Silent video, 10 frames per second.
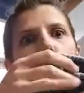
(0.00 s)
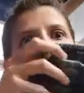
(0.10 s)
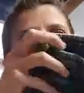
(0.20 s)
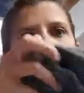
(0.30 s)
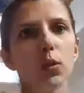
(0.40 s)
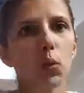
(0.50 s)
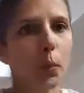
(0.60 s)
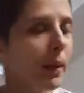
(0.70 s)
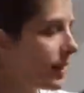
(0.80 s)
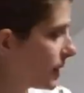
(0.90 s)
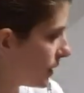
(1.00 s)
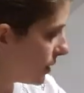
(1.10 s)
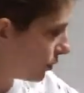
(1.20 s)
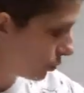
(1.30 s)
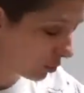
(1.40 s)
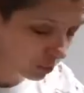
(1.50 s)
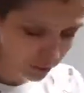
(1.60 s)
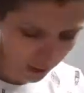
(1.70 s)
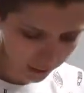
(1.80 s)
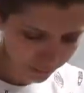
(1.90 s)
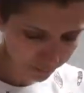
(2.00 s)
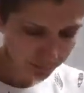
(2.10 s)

loulous qui sont minces, du coup voilà.